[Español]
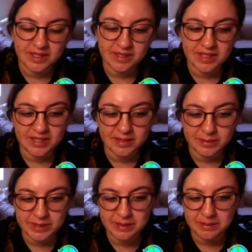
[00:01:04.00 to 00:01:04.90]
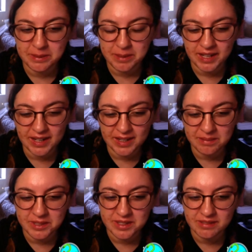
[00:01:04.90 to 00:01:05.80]
onda como que me
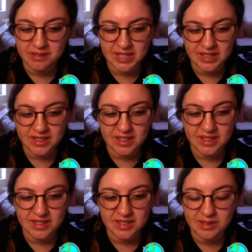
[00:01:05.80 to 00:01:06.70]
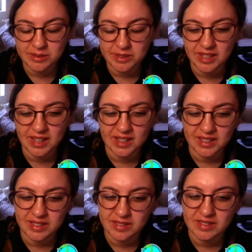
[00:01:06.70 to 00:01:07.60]
pagaran por dibujar hace como 10 años.